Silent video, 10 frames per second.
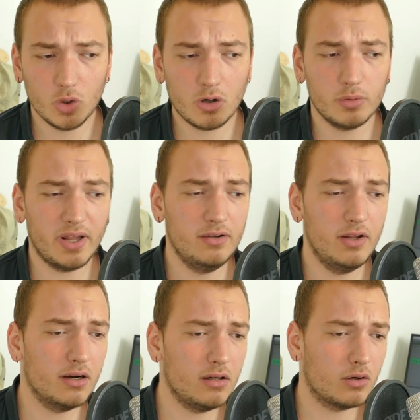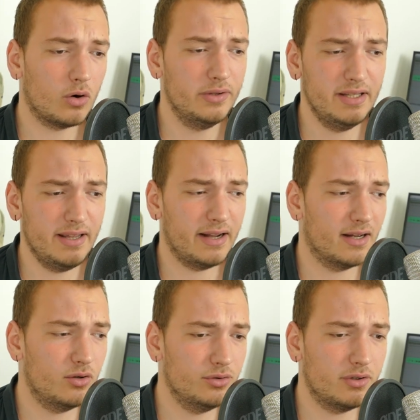de quand on a une erreur, quand on est
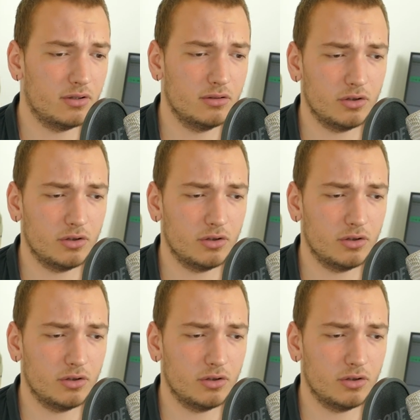derrière le temps,